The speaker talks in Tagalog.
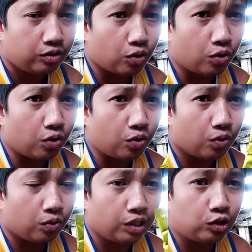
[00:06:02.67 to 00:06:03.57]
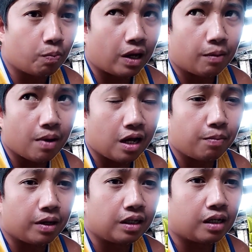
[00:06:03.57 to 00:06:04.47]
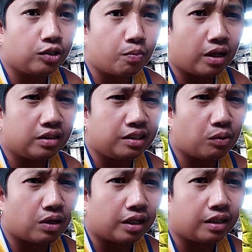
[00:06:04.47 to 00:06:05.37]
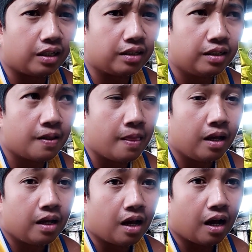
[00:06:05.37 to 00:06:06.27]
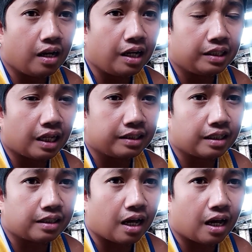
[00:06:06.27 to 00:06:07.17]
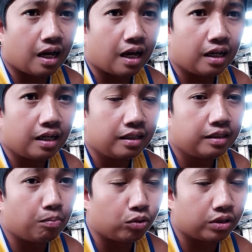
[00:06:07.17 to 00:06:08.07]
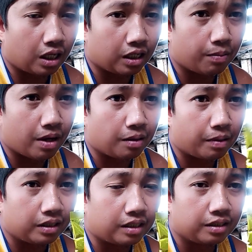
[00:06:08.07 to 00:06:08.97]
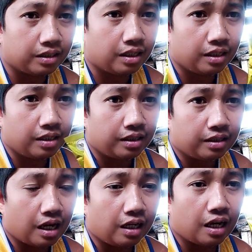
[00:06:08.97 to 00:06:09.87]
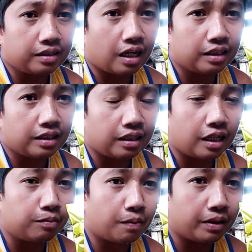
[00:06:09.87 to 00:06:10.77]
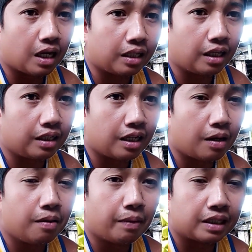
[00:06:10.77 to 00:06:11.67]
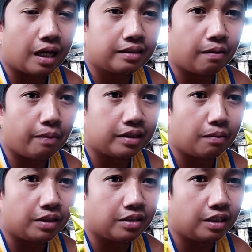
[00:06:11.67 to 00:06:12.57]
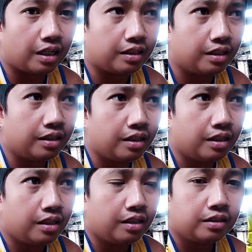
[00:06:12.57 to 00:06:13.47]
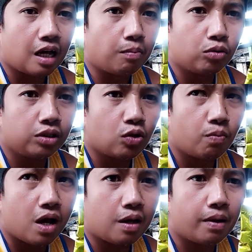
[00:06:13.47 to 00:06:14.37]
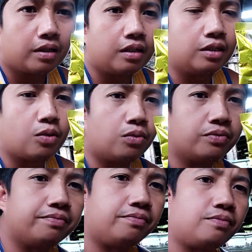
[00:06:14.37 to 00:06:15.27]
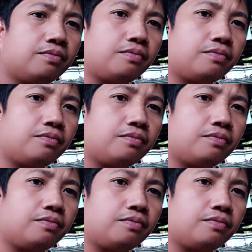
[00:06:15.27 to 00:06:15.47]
So, dito pala mga kabakyard, yung mga sisiw natin, uh, ligtas na sa sipon talaga mga kabakyard. Dahil ang dalandan, alam naman natin na mataas ang vitamin C niyan. Tapos ito mga kabakyard, itong